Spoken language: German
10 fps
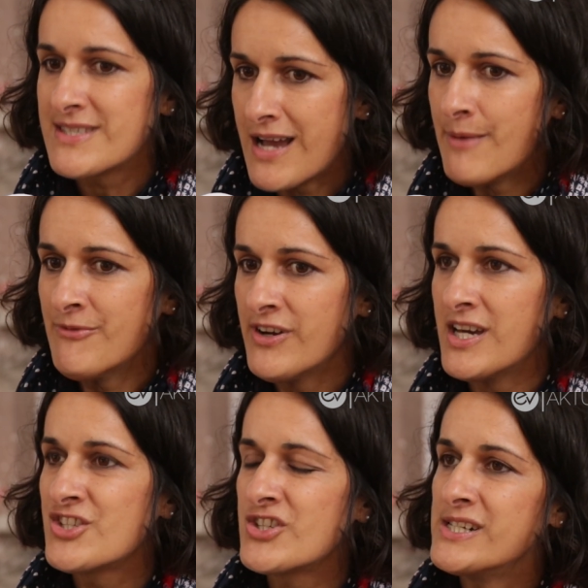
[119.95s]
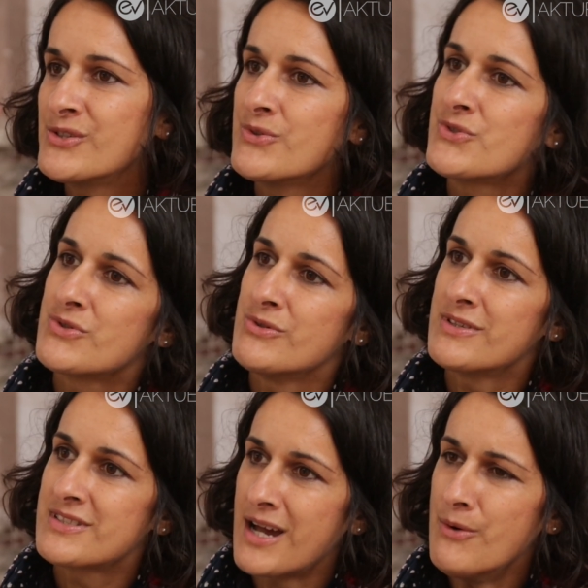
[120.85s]
Abendveranstaltungen
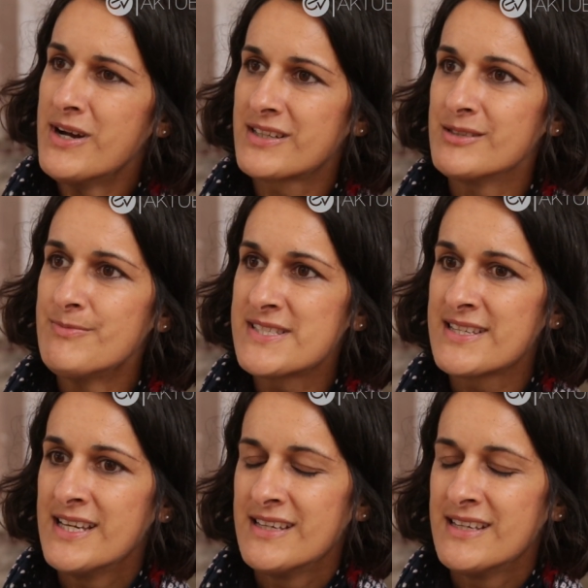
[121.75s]
zur Trauer gibt,